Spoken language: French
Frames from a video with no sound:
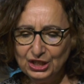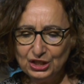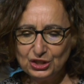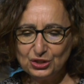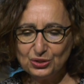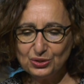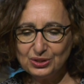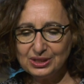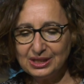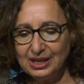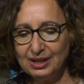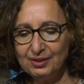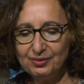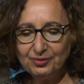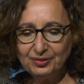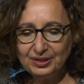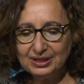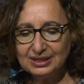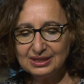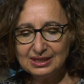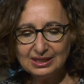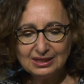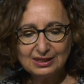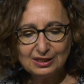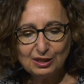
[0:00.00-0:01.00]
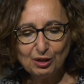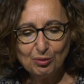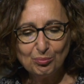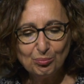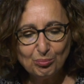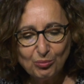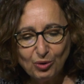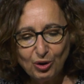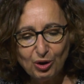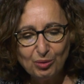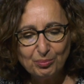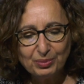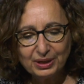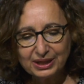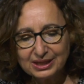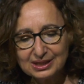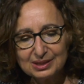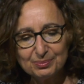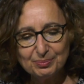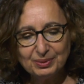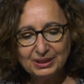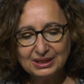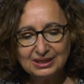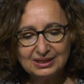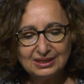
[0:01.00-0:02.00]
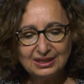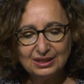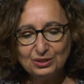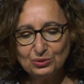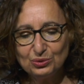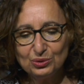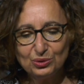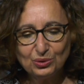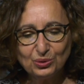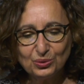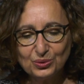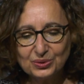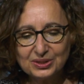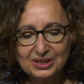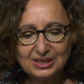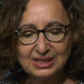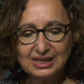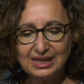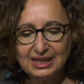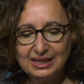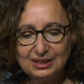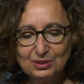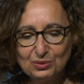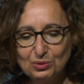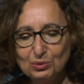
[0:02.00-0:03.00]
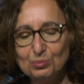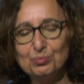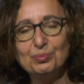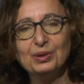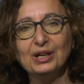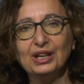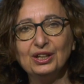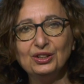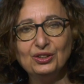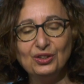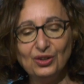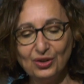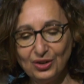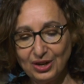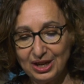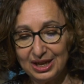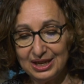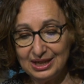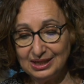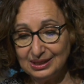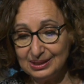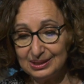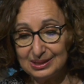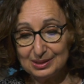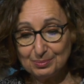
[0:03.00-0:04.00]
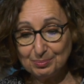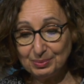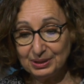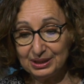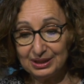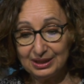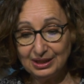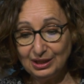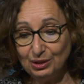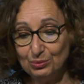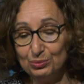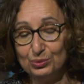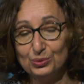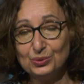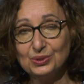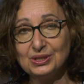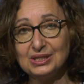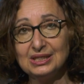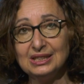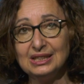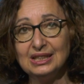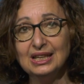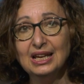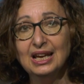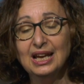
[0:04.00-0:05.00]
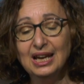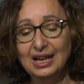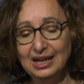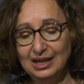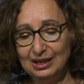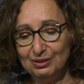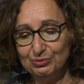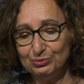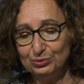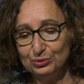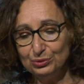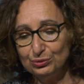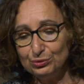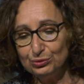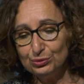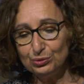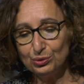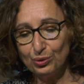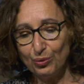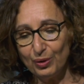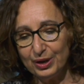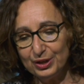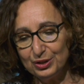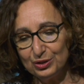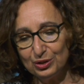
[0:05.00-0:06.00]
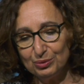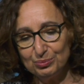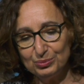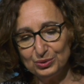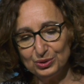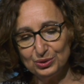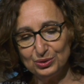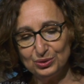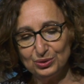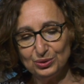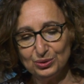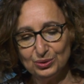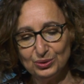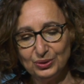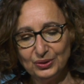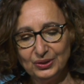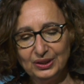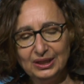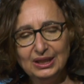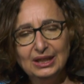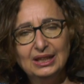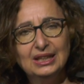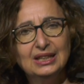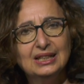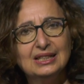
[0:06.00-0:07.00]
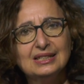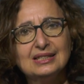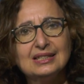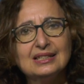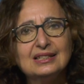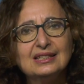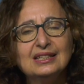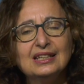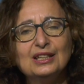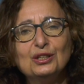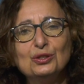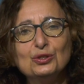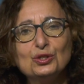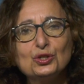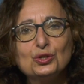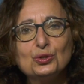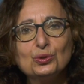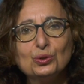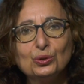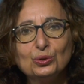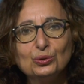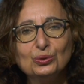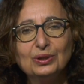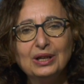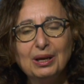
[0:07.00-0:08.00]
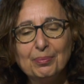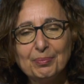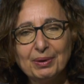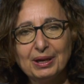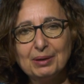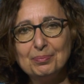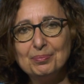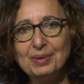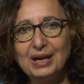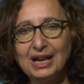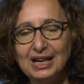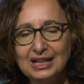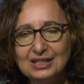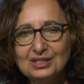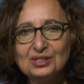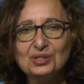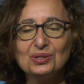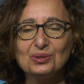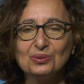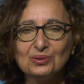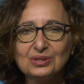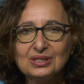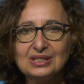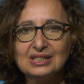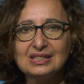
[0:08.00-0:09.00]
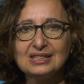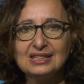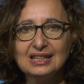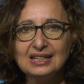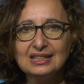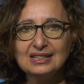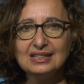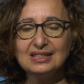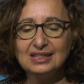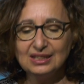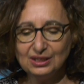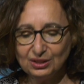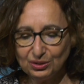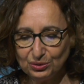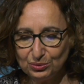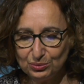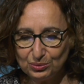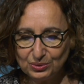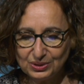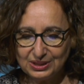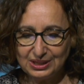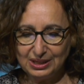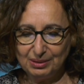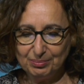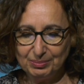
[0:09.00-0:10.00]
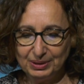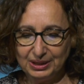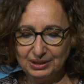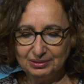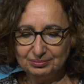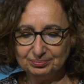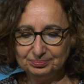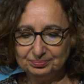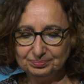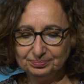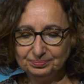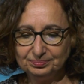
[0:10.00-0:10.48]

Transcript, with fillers: Joseph était un membre respecté du Conseil supérieur et il espérait lui aussi la venue du royaume de Dieu. C'était le jour de la préparation, c'est-à-dire du sabbat.